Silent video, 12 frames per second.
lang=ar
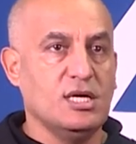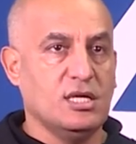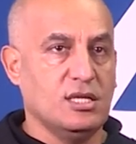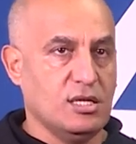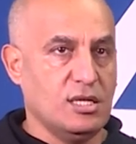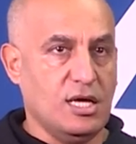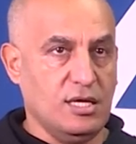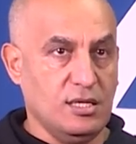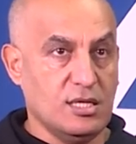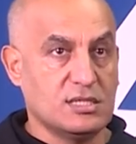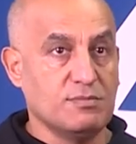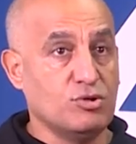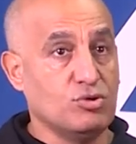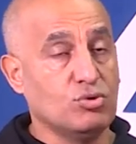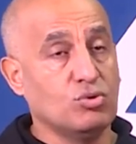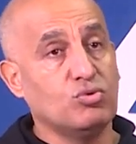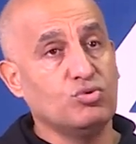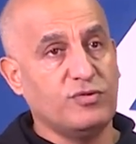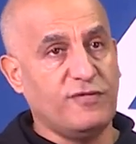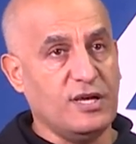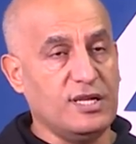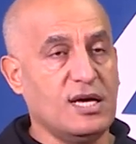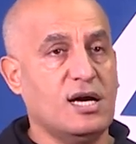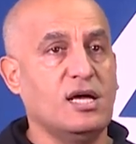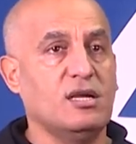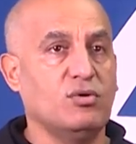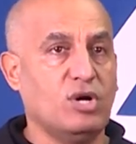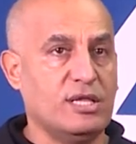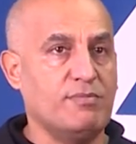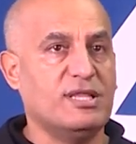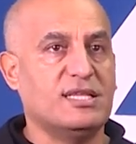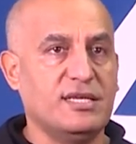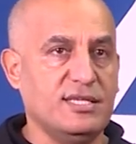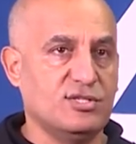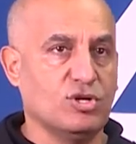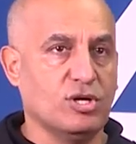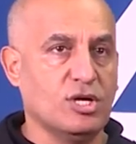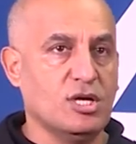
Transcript: العينات منه ودفعناها لواحد ميتانيزور